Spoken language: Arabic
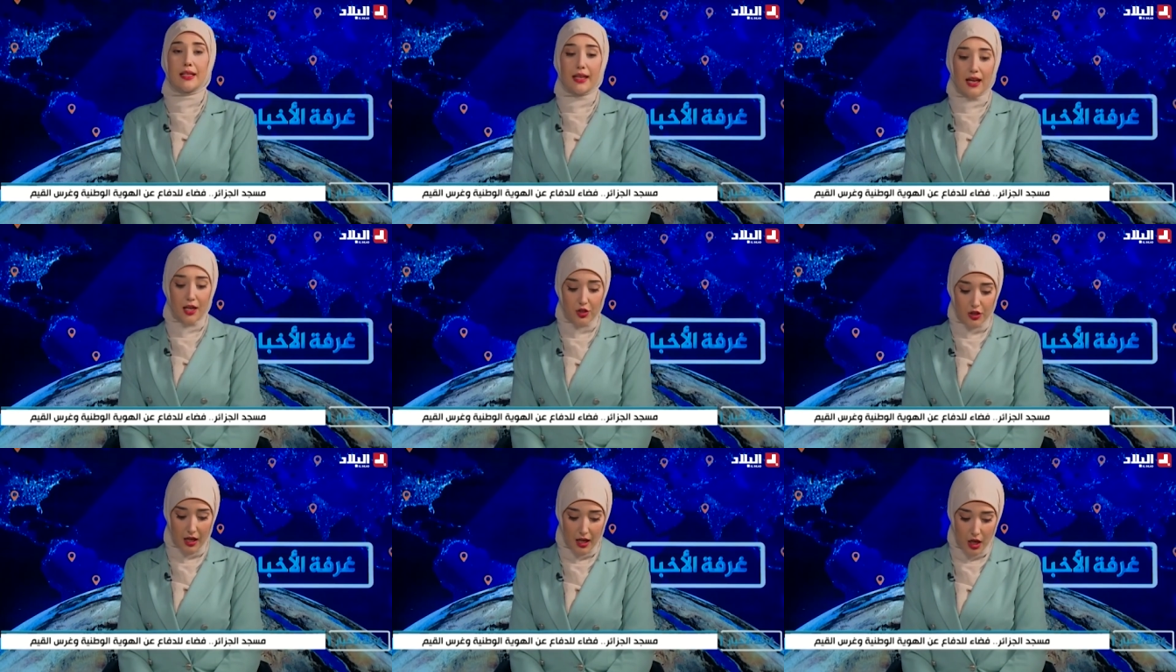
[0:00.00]

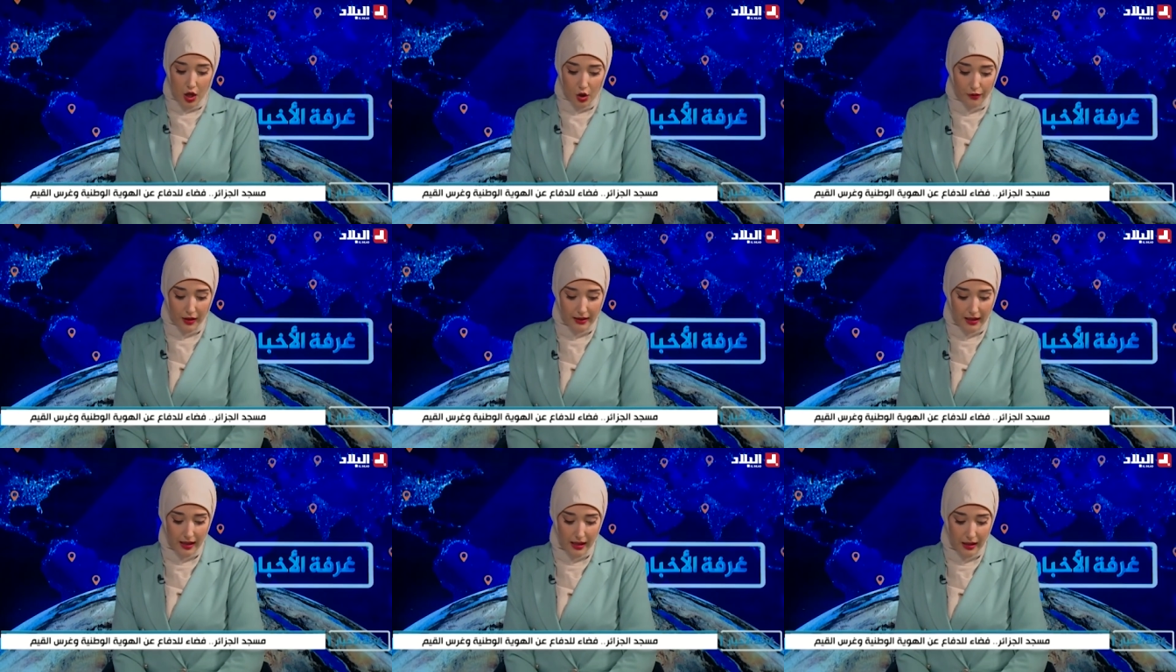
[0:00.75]
نقاشنا
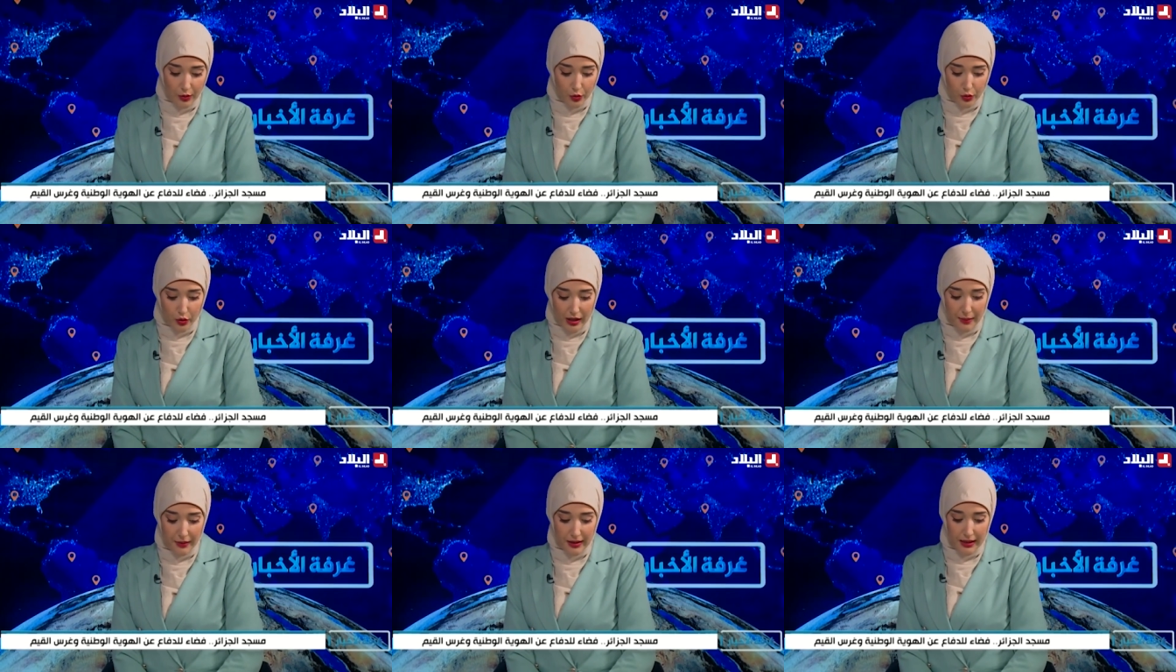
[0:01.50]
رفقة الدكتور
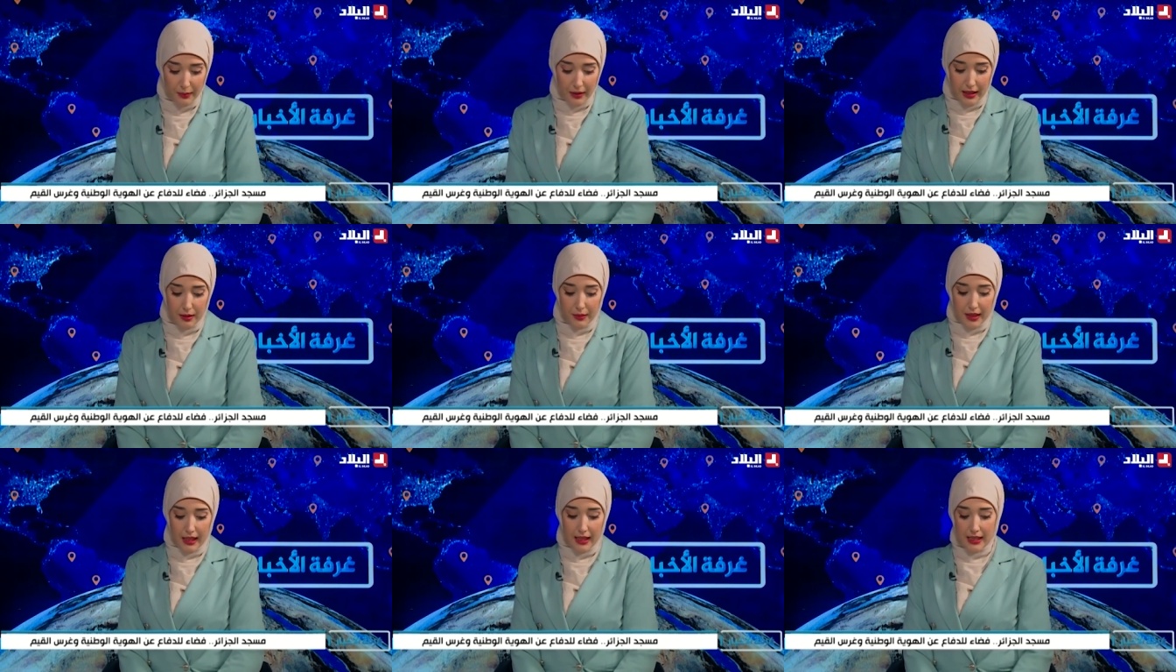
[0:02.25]
أحمد
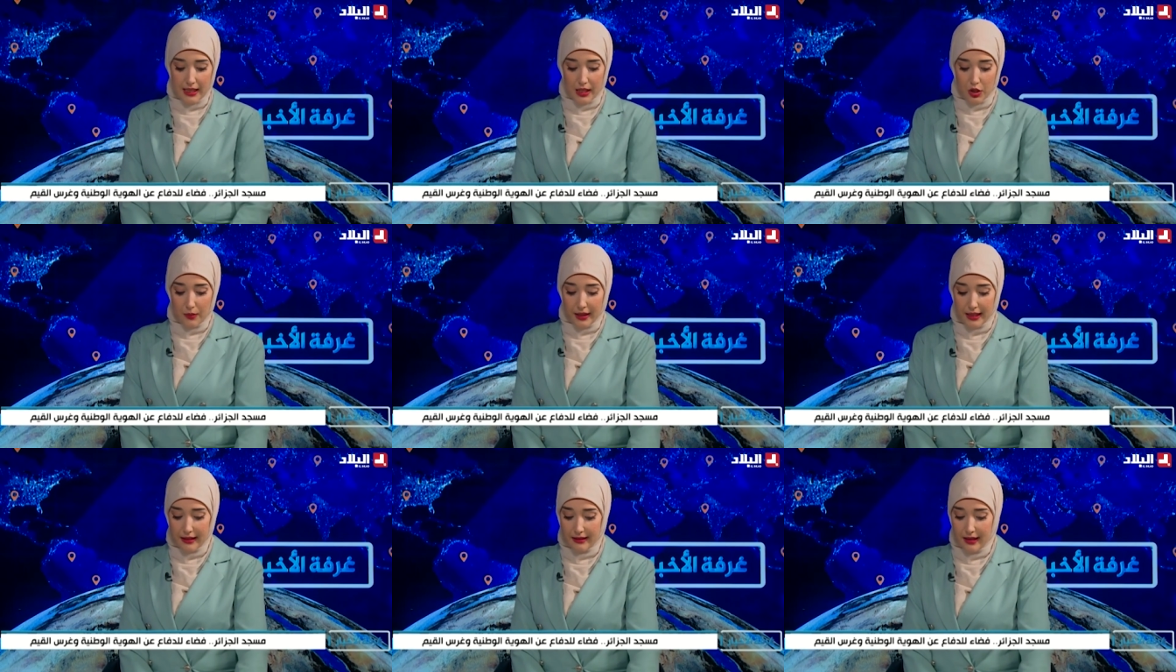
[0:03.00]
إبراهيمي رئيس
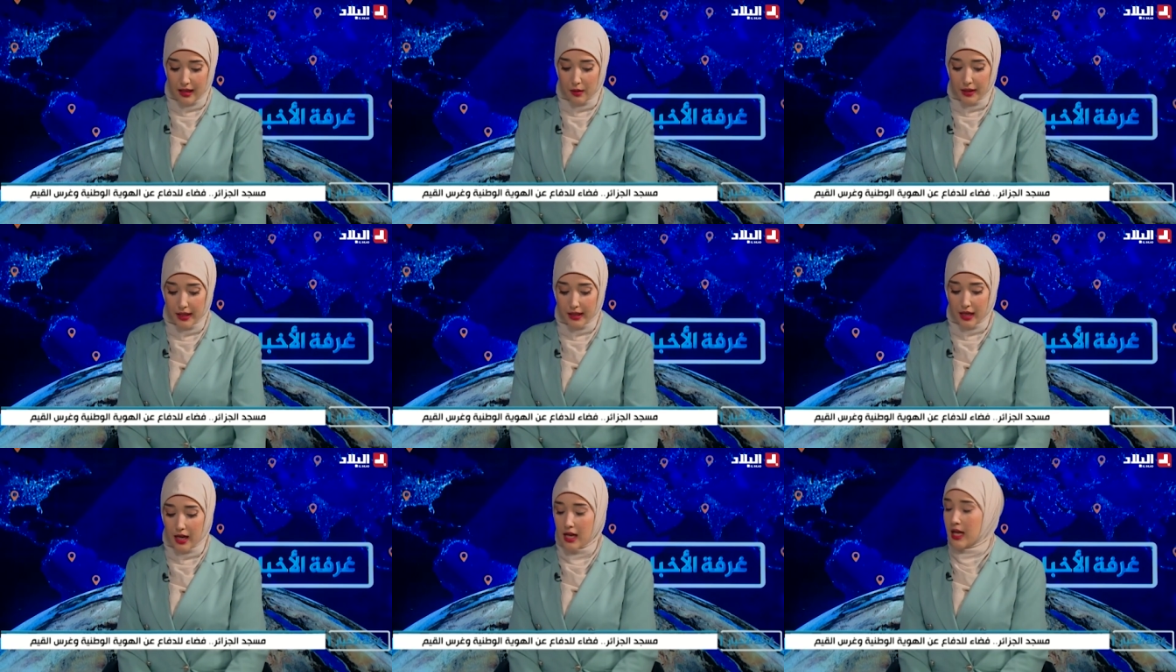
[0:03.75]
جمعية البر
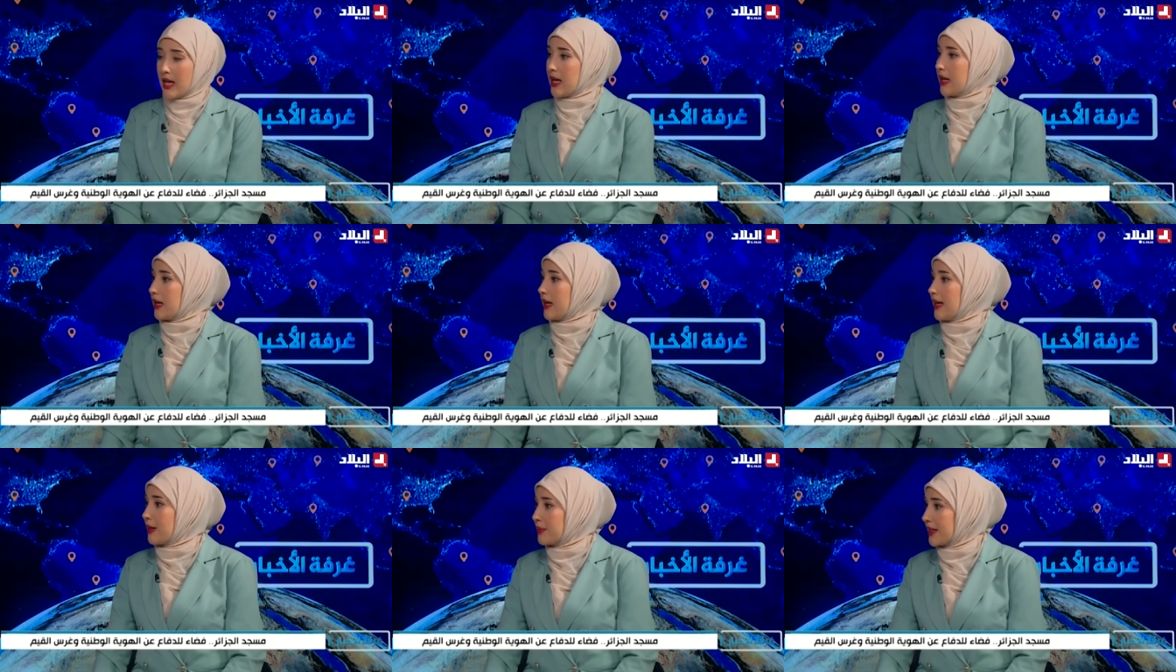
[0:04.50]
والبركة آه،
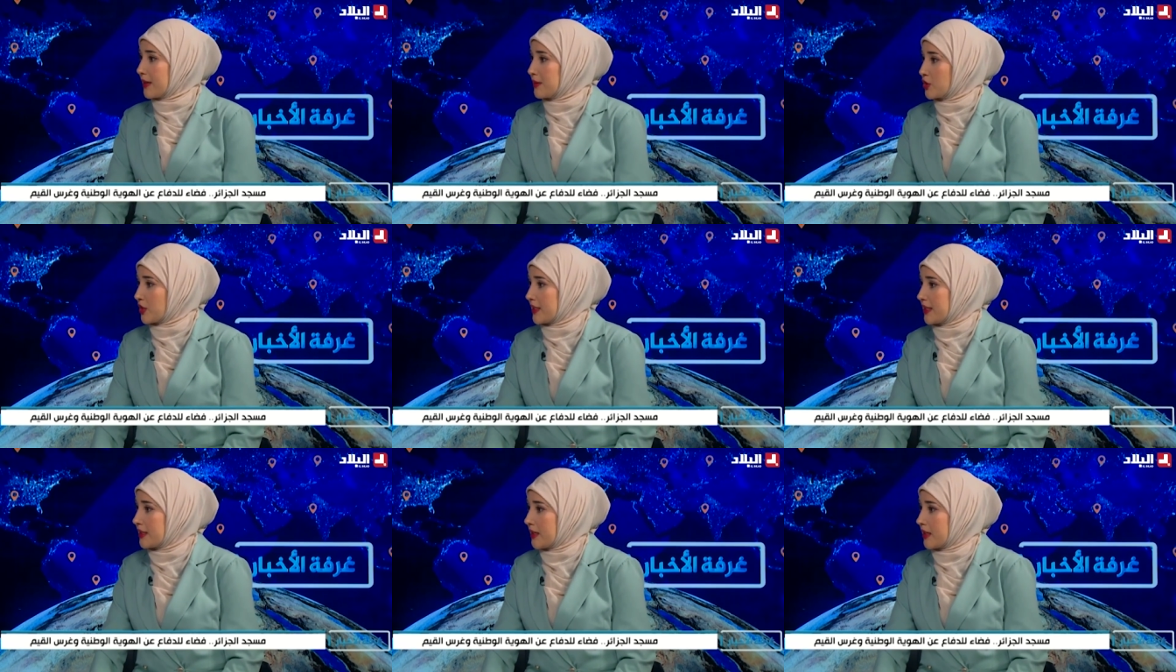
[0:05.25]
أهلا بك من
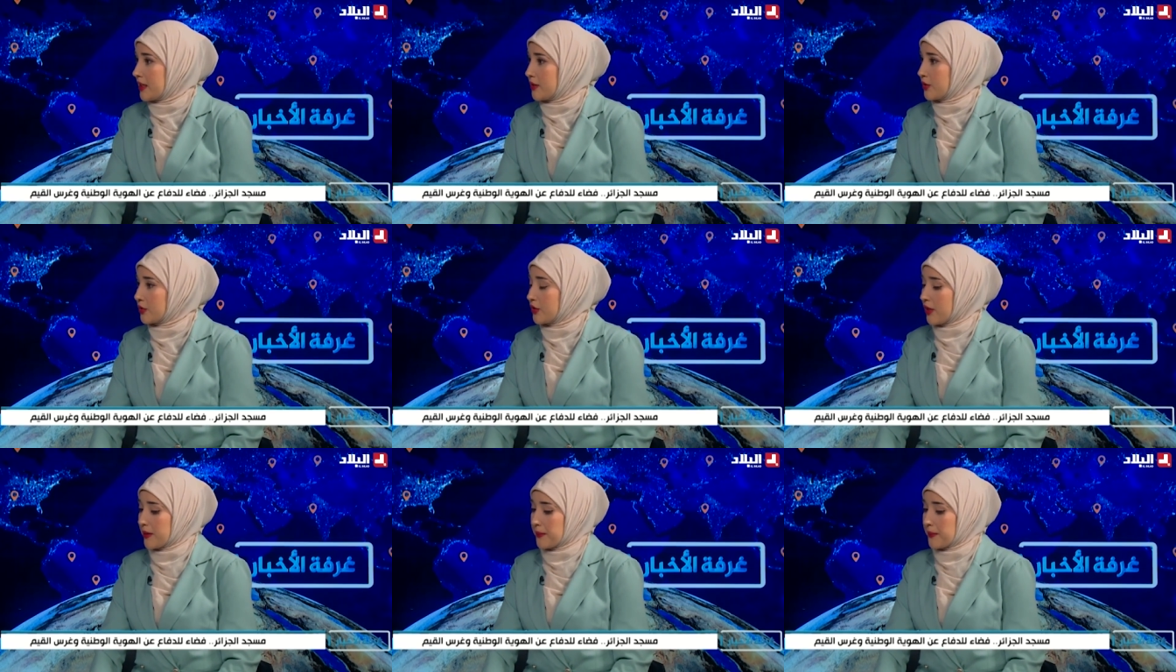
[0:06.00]
جديد آه، دكتور